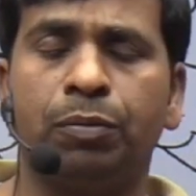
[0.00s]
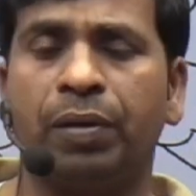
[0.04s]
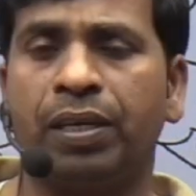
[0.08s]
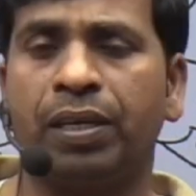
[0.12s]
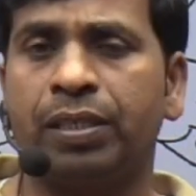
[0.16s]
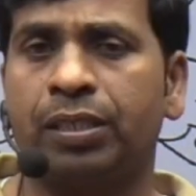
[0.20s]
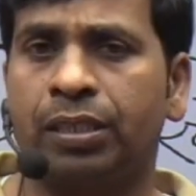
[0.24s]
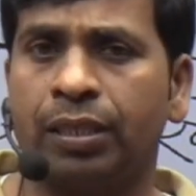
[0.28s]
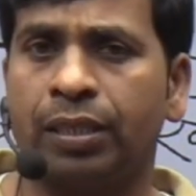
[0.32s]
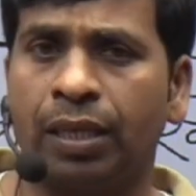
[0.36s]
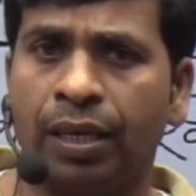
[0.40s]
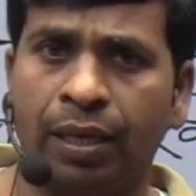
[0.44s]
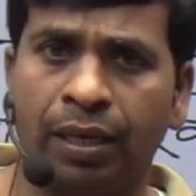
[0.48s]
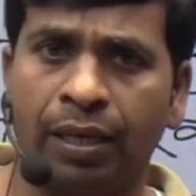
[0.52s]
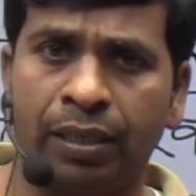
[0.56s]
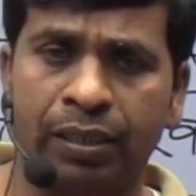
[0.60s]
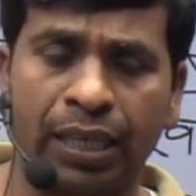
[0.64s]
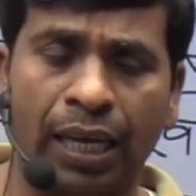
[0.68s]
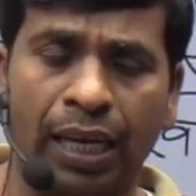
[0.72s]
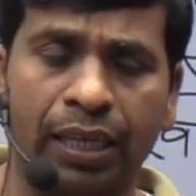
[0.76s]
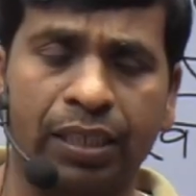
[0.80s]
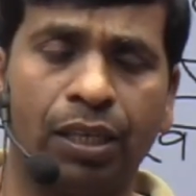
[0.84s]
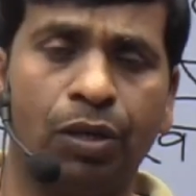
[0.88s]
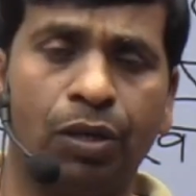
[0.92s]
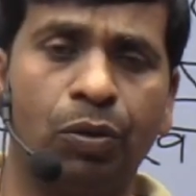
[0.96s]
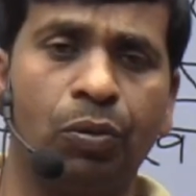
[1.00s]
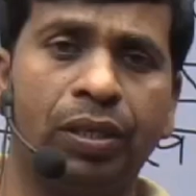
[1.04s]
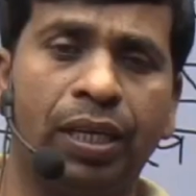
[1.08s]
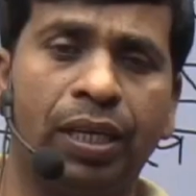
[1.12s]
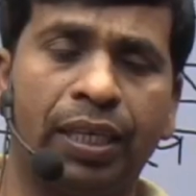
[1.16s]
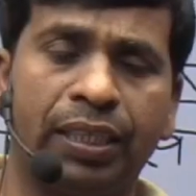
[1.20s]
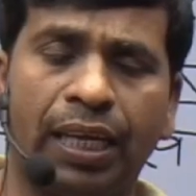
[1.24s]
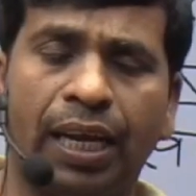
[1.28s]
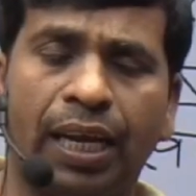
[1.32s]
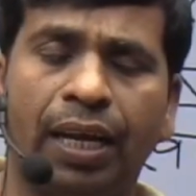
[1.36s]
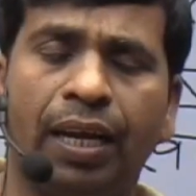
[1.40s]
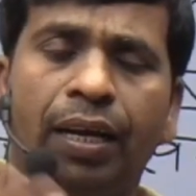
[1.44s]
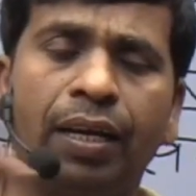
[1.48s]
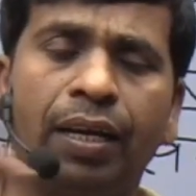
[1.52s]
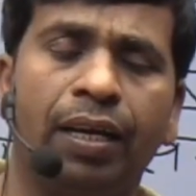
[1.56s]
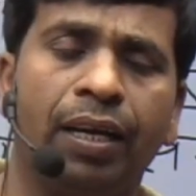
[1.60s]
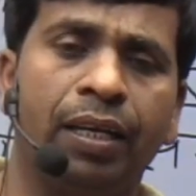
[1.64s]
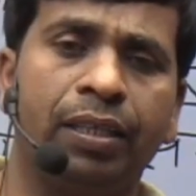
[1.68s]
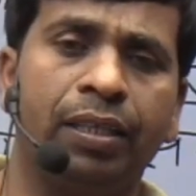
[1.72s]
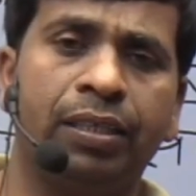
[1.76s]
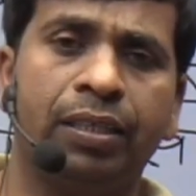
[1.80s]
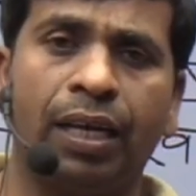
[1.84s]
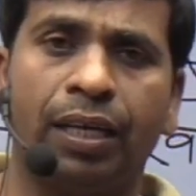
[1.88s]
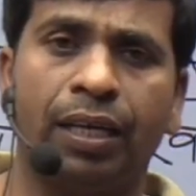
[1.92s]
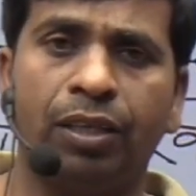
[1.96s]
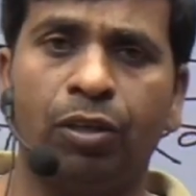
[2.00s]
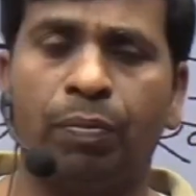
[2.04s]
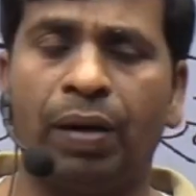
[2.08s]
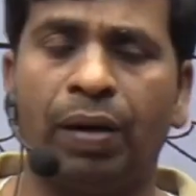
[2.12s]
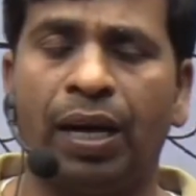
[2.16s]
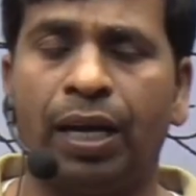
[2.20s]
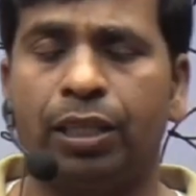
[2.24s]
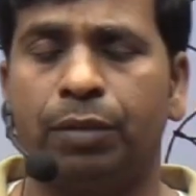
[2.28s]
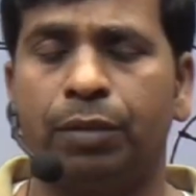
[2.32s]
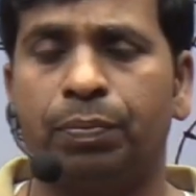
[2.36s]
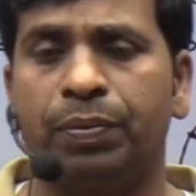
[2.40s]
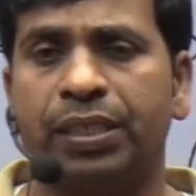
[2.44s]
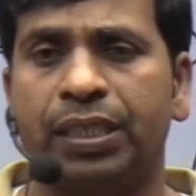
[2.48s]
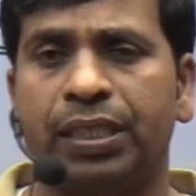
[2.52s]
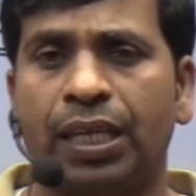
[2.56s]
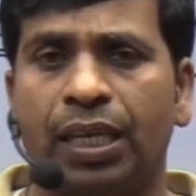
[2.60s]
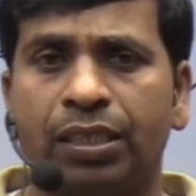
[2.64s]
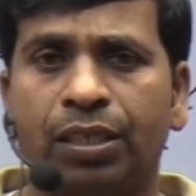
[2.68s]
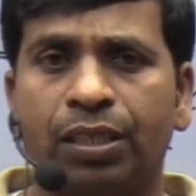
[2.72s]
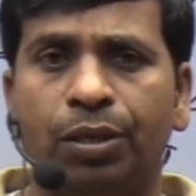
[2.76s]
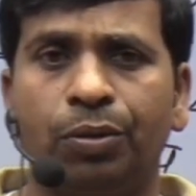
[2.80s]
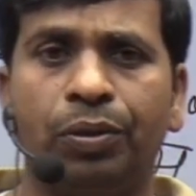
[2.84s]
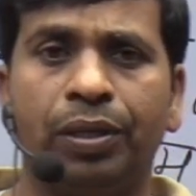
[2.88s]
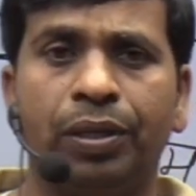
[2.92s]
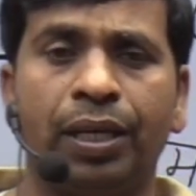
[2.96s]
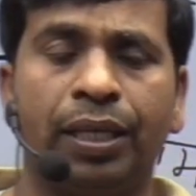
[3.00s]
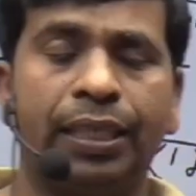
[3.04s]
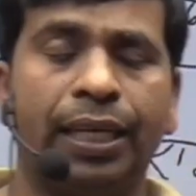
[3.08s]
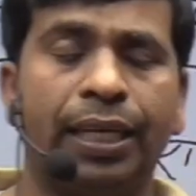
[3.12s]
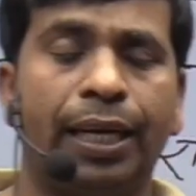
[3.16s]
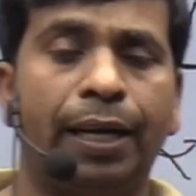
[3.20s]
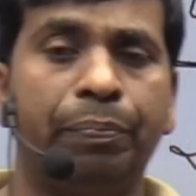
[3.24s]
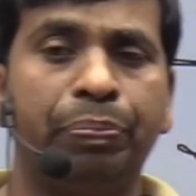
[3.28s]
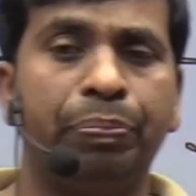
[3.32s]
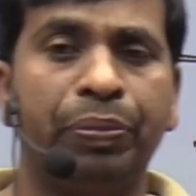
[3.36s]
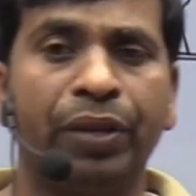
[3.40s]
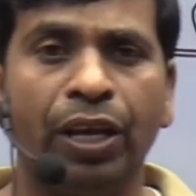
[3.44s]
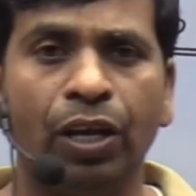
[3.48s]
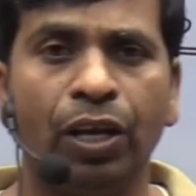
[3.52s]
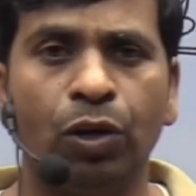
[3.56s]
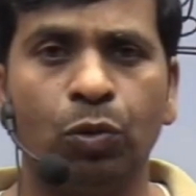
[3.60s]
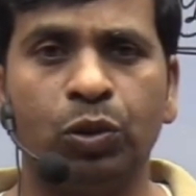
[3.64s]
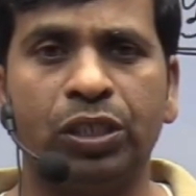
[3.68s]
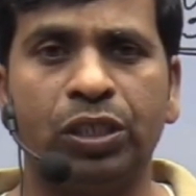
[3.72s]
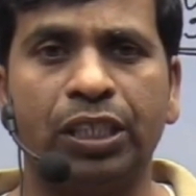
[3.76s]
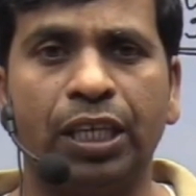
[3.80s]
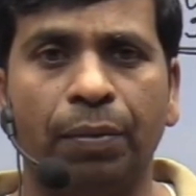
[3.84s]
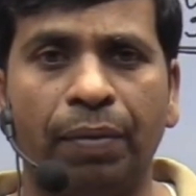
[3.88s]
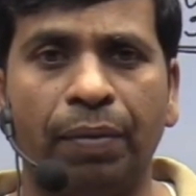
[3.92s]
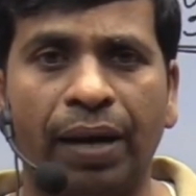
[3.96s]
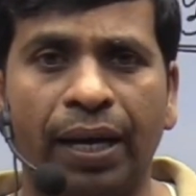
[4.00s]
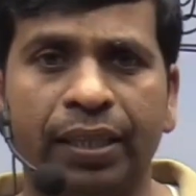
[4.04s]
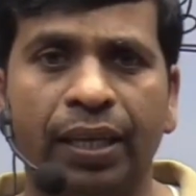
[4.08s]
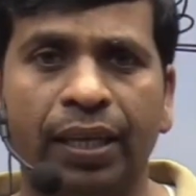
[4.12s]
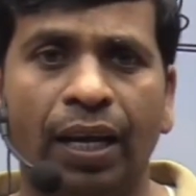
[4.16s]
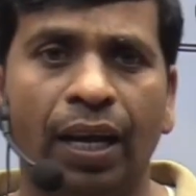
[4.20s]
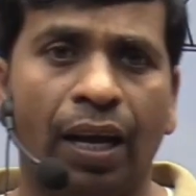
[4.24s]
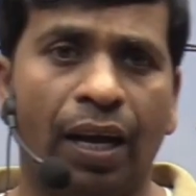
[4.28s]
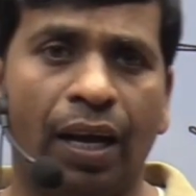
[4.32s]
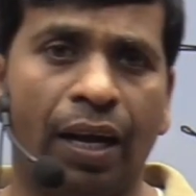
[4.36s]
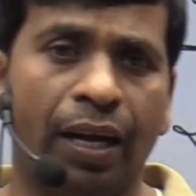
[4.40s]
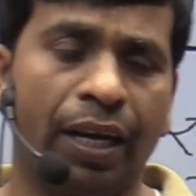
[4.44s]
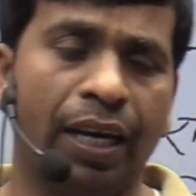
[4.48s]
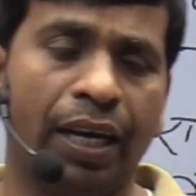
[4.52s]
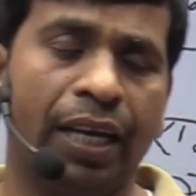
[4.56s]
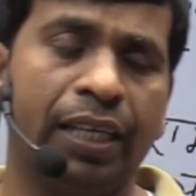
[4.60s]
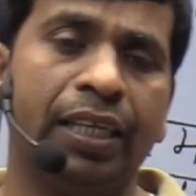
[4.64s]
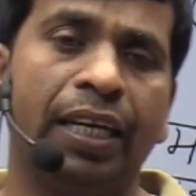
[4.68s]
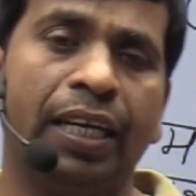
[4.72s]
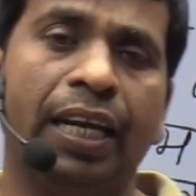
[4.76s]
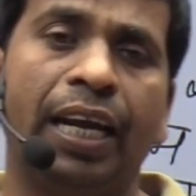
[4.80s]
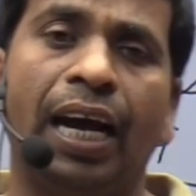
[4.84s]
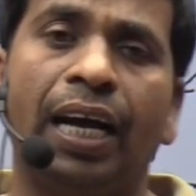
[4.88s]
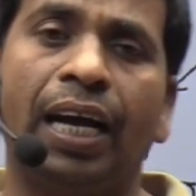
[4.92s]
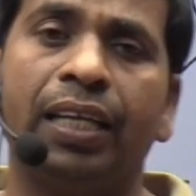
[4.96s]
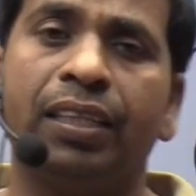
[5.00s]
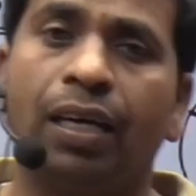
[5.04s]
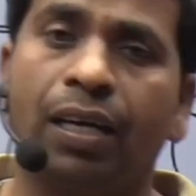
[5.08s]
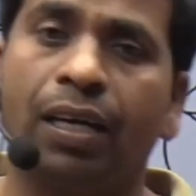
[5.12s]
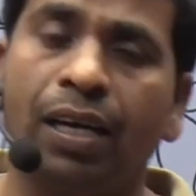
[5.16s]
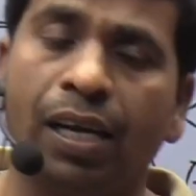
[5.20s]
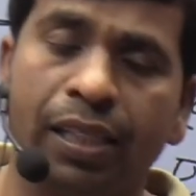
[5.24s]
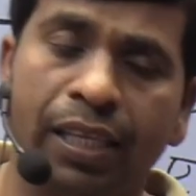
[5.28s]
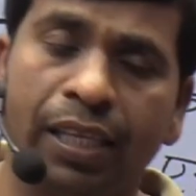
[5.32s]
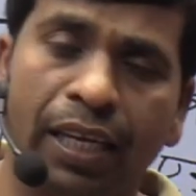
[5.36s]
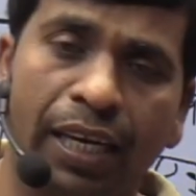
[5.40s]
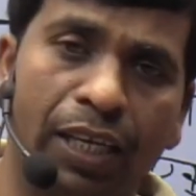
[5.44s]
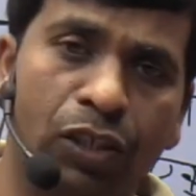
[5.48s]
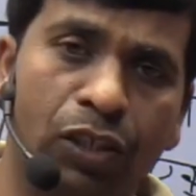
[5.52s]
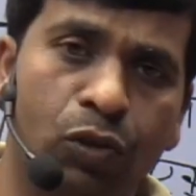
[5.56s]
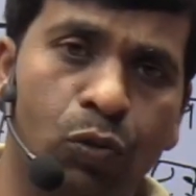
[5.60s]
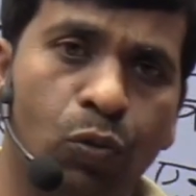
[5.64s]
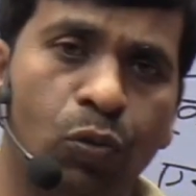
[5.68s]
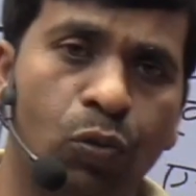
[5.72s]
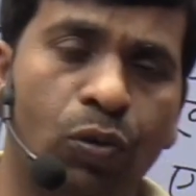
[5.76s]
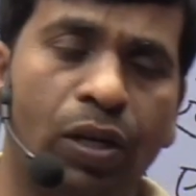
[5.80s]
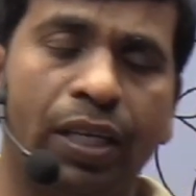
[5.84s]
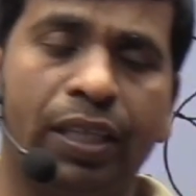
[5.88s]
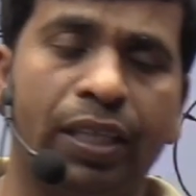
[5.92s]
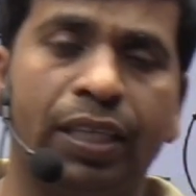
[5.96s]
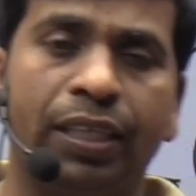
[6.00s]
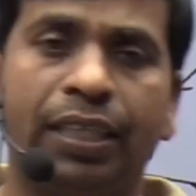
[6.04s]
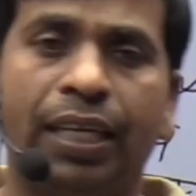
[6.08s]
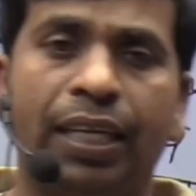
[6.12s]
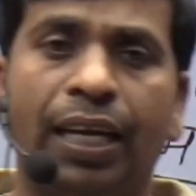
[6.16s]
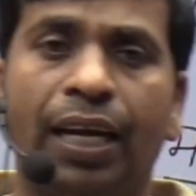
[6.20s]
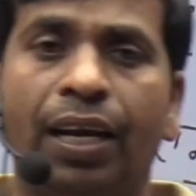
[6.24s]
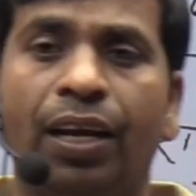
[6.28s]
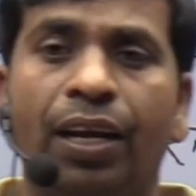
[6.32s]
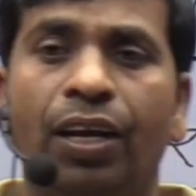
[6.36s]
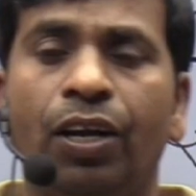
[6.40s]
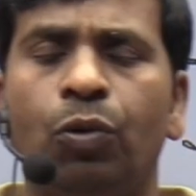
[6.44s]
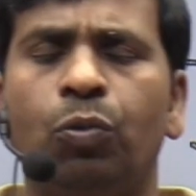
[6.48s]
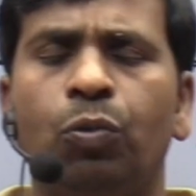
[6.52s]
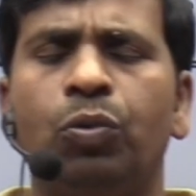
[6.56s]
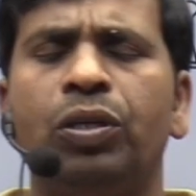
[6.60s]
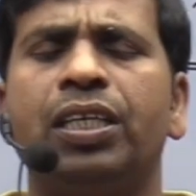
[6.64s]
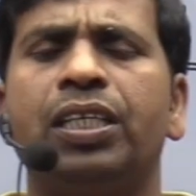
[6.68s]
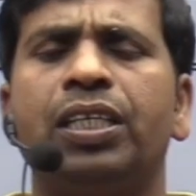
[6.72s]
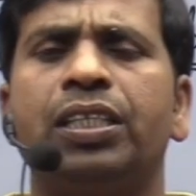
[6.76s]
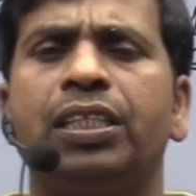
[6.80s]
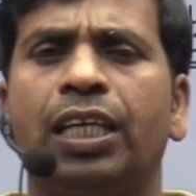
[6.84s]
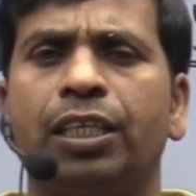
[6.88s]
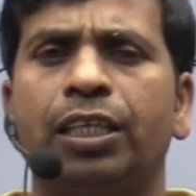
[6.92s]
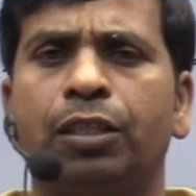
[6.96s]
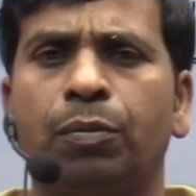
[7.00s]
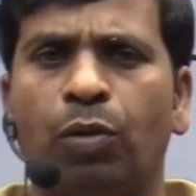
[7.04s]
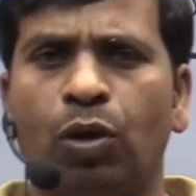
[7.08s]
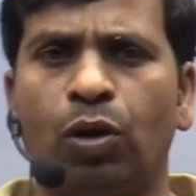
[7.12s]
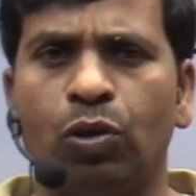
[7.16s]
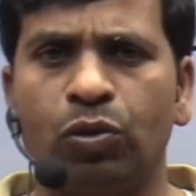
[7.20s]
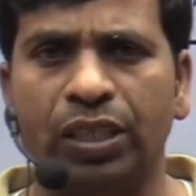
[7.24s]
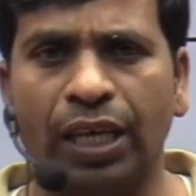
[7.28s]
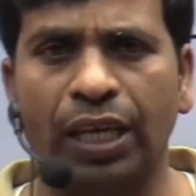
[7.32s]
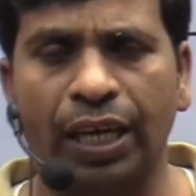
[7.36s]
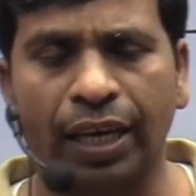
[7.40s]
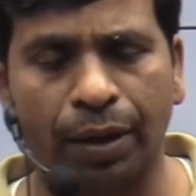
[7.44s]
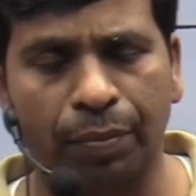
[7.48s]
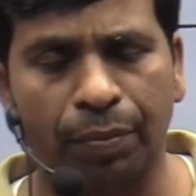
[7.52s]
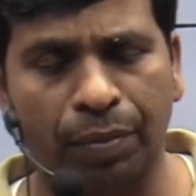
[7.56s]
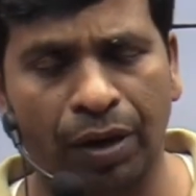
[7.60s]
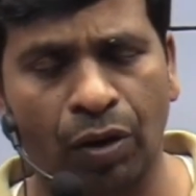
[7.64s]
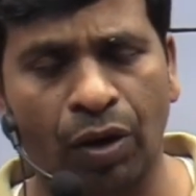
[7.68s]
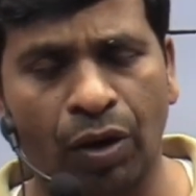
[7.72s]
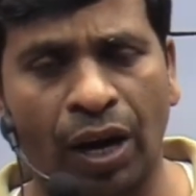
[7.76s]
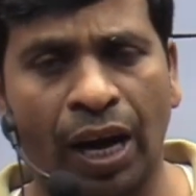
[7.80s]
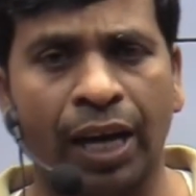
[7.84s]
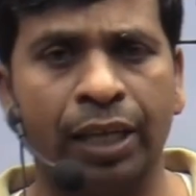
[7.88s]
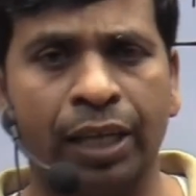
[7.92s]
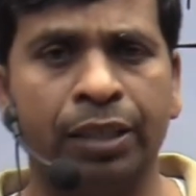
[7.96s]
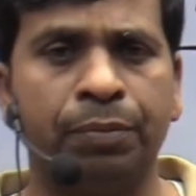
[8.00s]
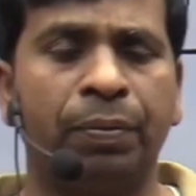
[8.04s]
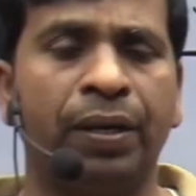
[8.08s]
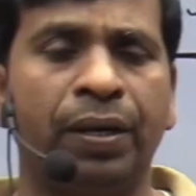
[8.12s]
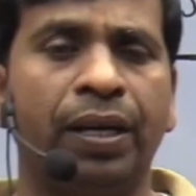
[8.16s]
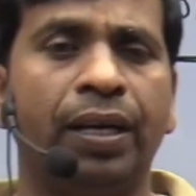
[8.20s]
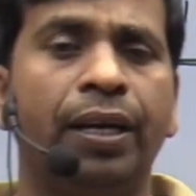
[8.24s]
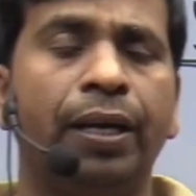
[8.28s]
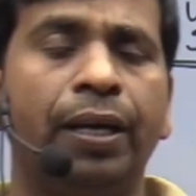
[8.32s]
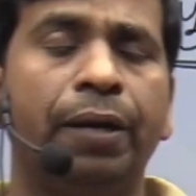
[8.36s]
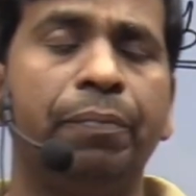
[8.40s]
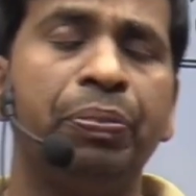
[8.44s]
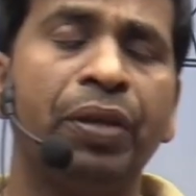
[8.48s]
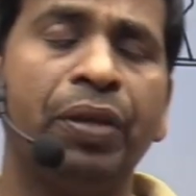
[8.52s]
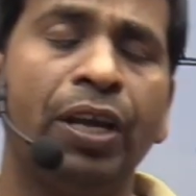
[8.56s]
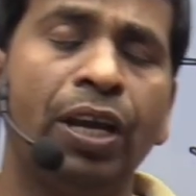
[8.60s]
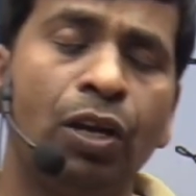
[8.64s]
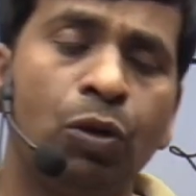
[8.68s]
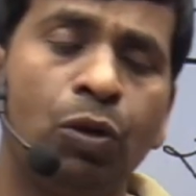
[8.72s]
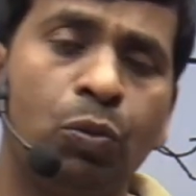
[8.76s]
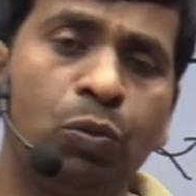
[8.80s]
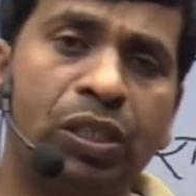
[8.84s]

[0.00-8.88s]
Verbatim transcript: इस पर शासन हो जाता है अंग्रेज का जो भारत पर शासन हो जाता है उसके बाद अंग्रेज ने यहाँ दखल देना शुरू कर देता है उनके साथ बहुत सारे हम लोग आज पढ़ेंगे